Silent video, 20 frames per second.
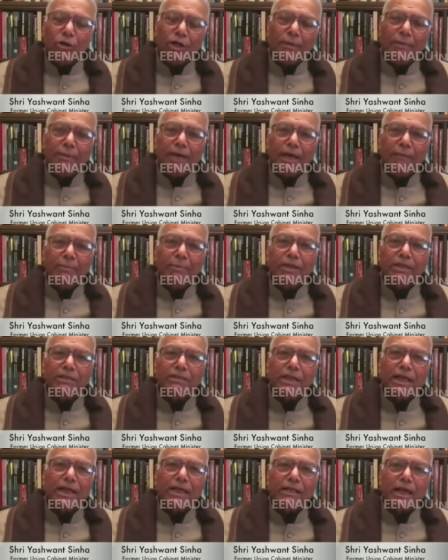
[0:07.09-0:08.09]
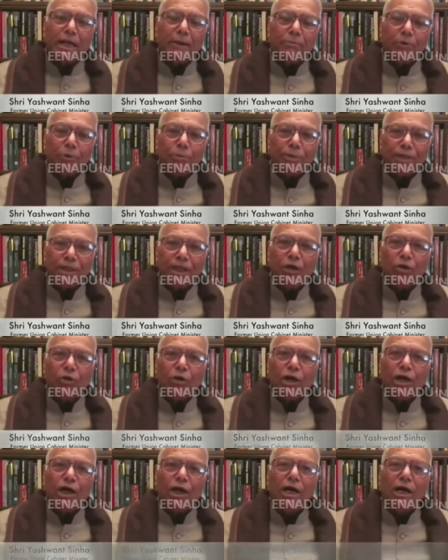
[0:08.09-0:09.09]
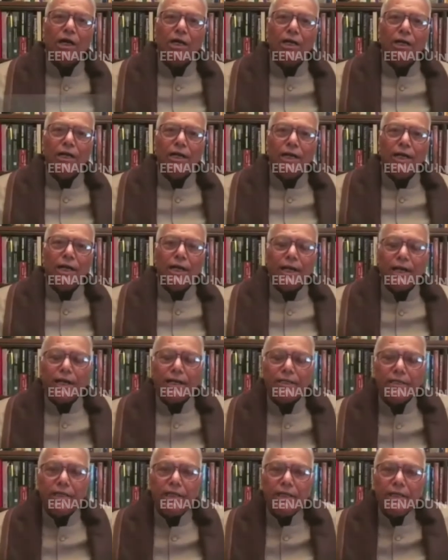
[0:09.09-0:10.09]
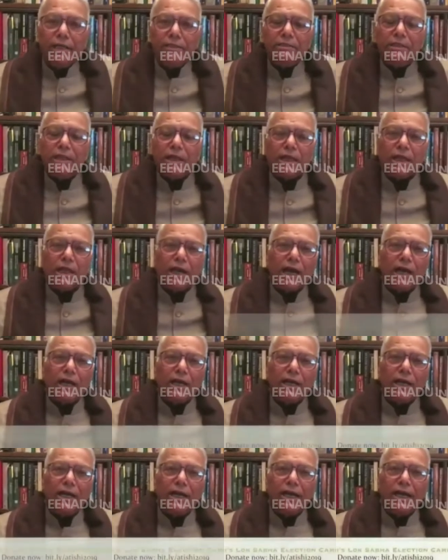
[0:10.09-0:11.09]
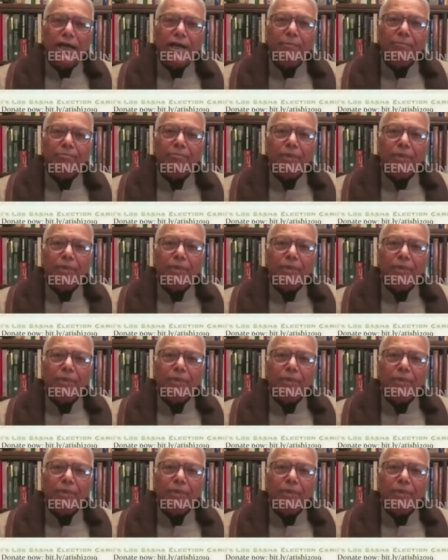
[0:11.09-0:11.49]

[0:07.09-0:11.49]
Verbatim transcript: उनके बारे में शायद आपको पता होगा कि दिल्ली सरकार ने